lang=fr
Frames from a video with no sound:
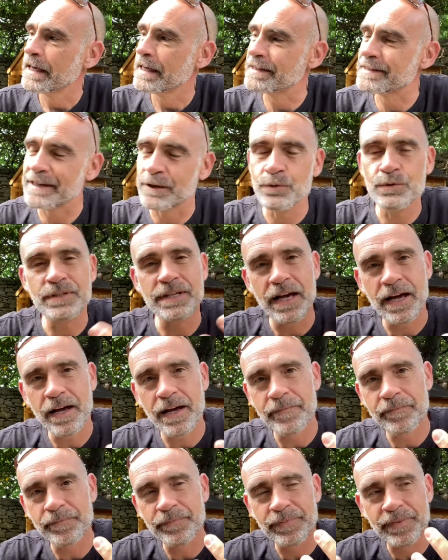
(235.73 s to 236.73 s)
Et ça nous
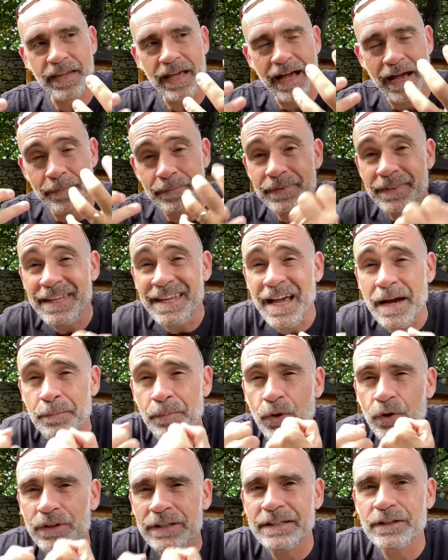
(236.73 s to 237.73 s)
a amené à
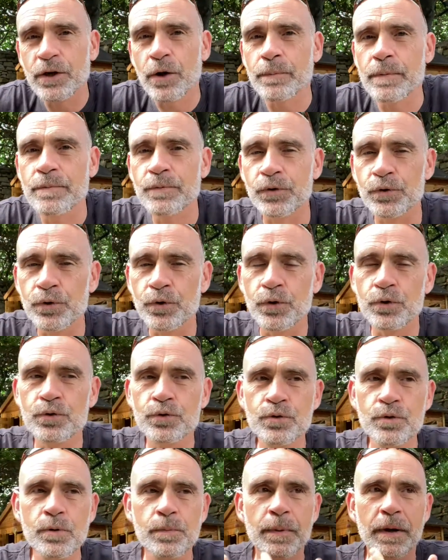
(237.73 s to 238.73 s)
prendre énormément de
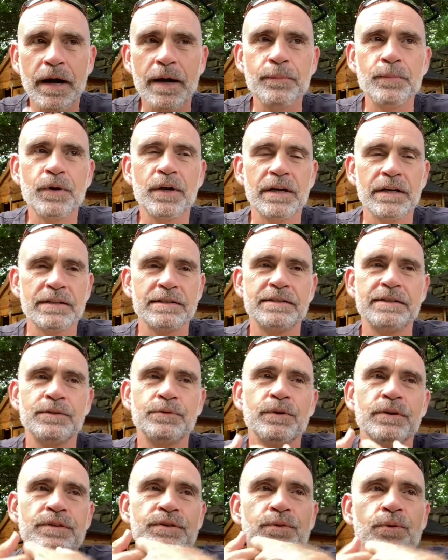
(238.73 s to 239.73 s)
recul par rapport à la
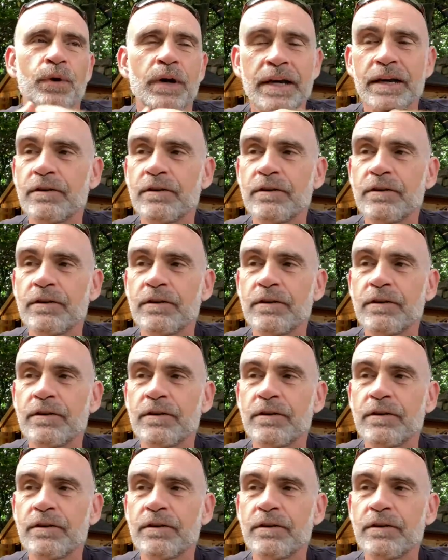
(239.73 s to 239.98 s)
situation. Et